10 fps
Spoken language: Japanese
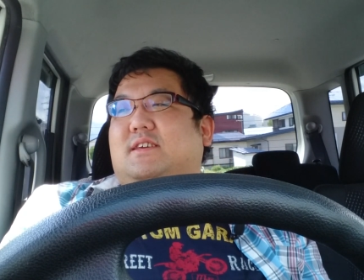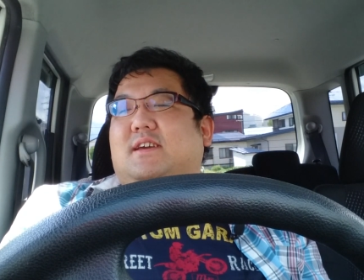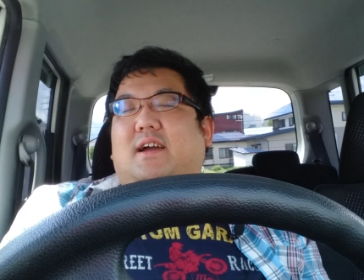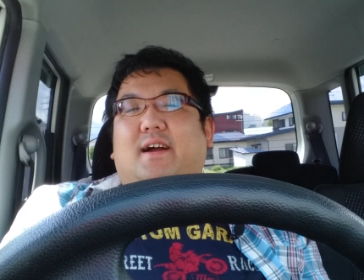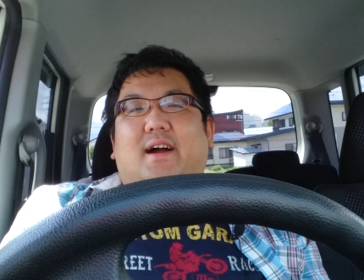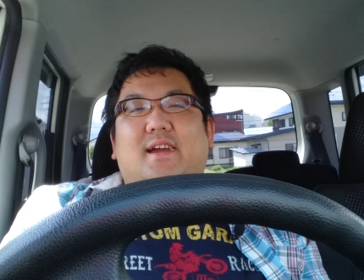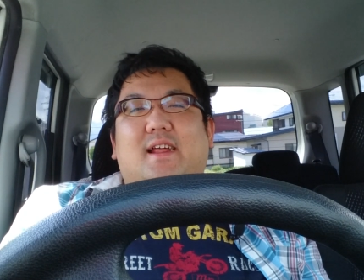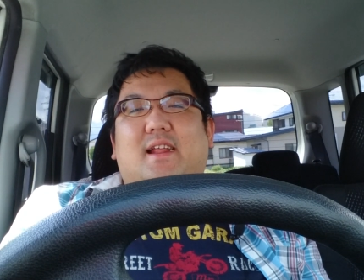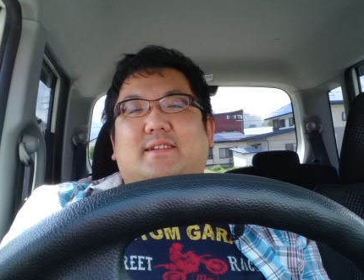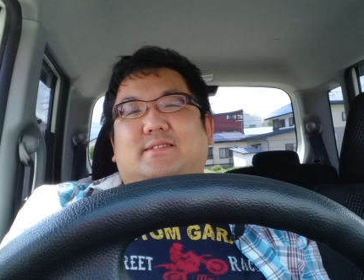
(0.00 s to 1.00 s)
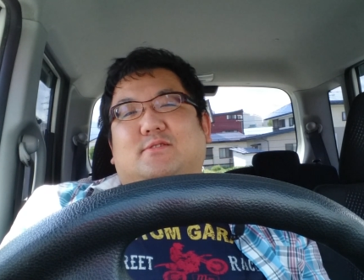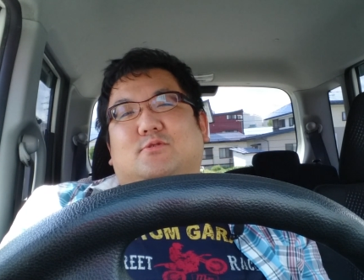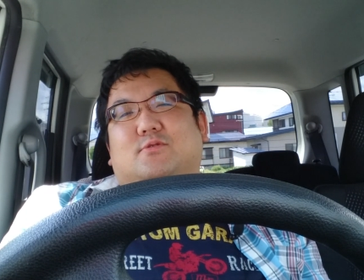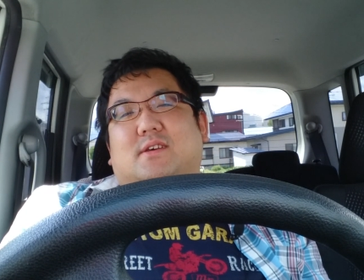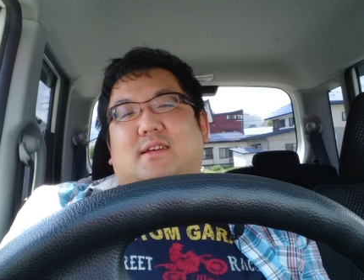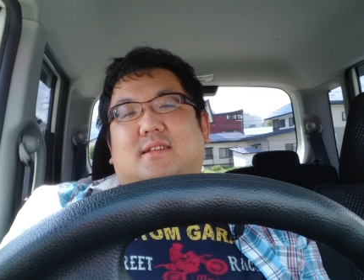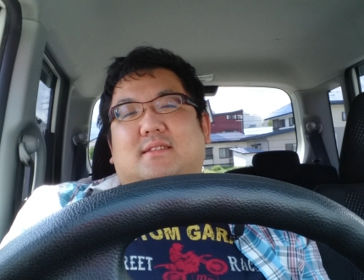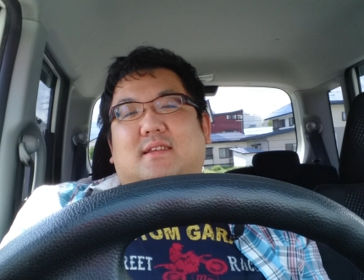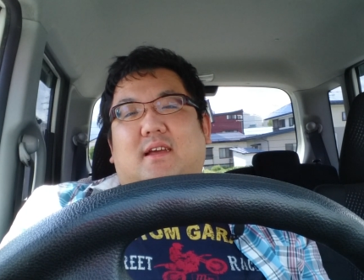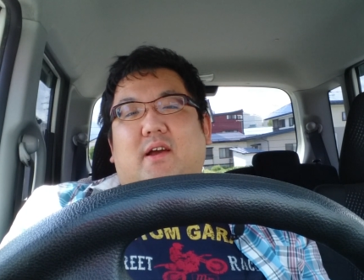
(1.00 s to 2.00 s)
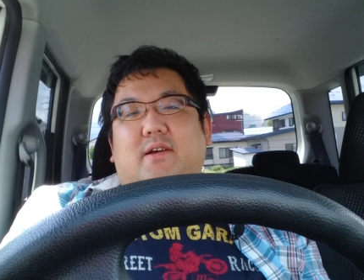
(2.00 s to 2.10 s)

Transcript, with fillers: ギアが入らないっていう状態なんで、